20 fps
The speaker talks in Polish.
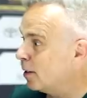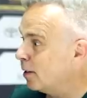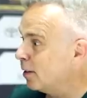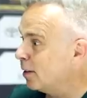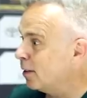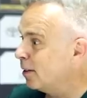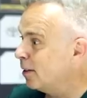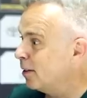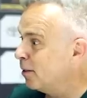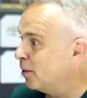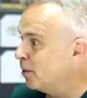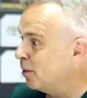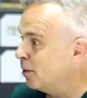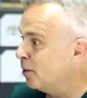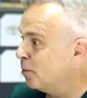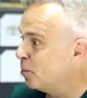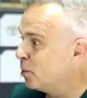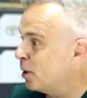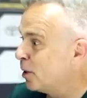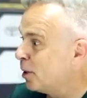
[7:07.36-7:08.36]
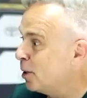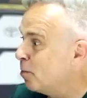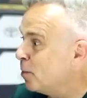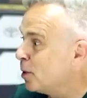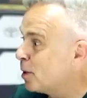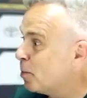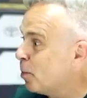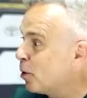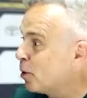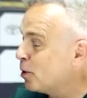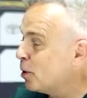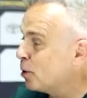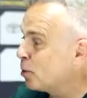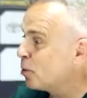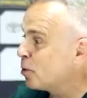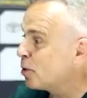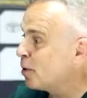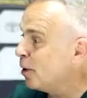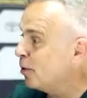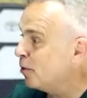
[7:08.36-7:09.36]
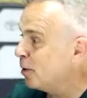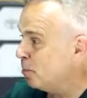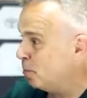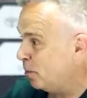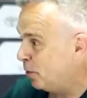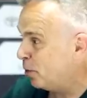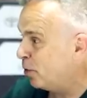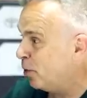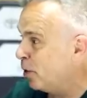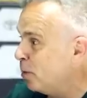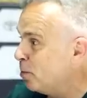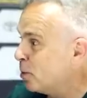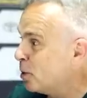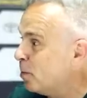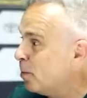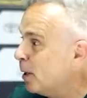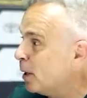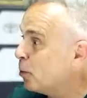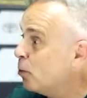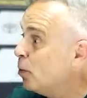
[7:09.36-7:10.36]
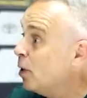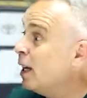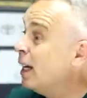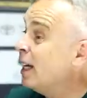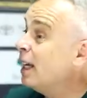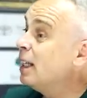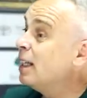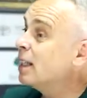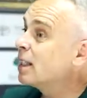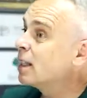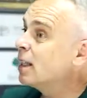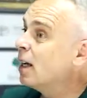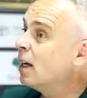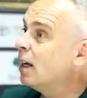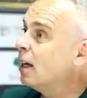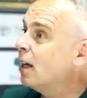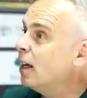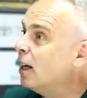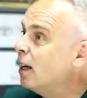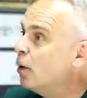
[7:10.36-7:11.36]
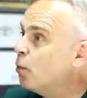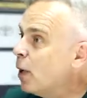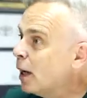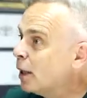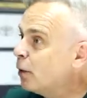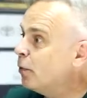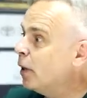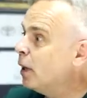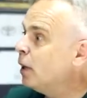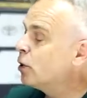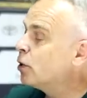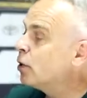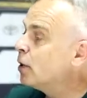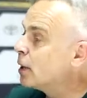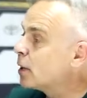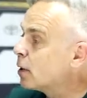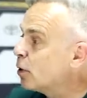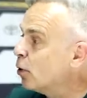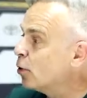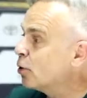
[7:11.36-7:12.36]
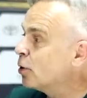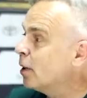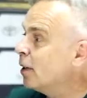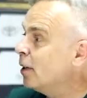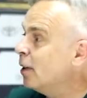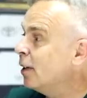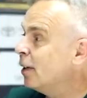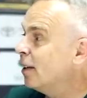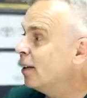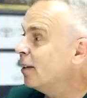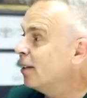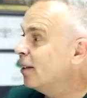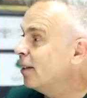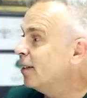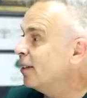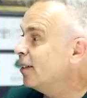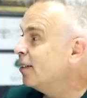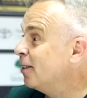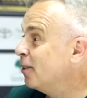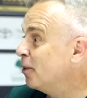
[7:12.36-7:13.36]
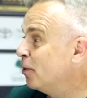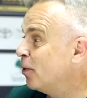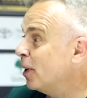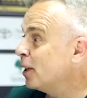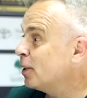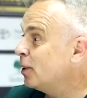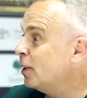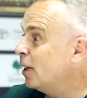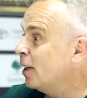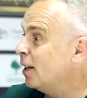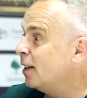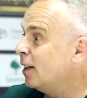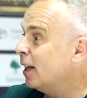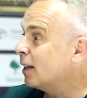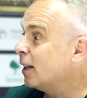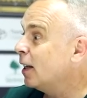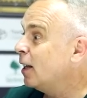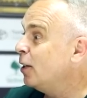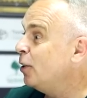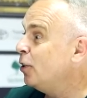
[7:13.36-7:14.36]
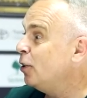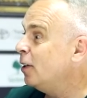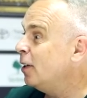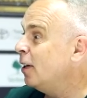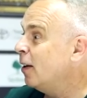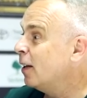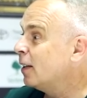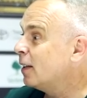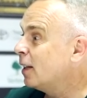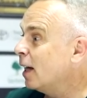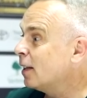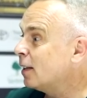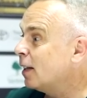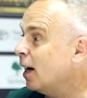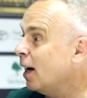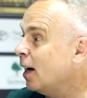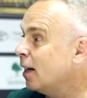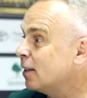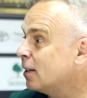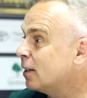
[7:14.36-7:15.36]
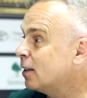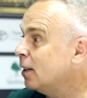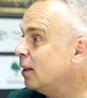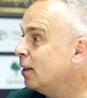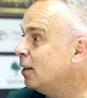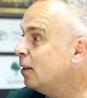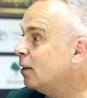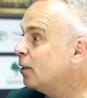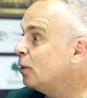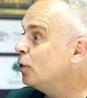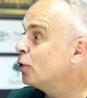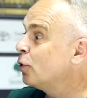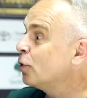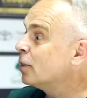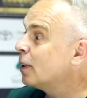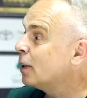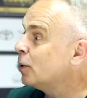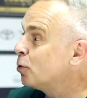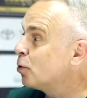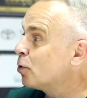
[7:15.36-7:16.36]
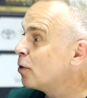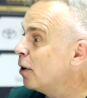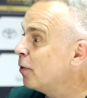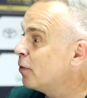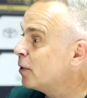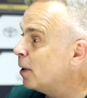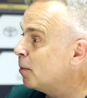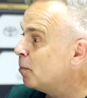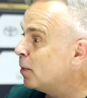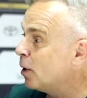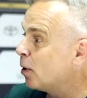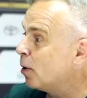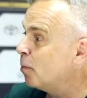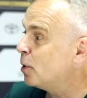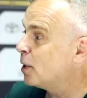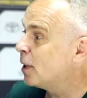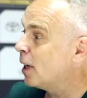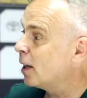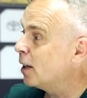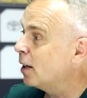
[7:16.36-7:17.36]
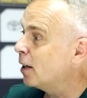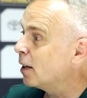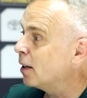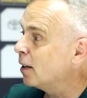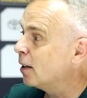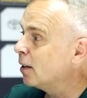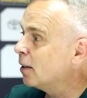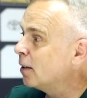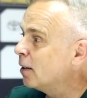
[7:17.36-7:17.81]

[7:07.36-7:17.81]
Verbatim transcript: y, przy tym sporcie żużlowym w Twoim przypadku, jest łatwiej czy jest gorzej y, właśnie na tej linii tata-syn zostać żużlowcem, robić karierę?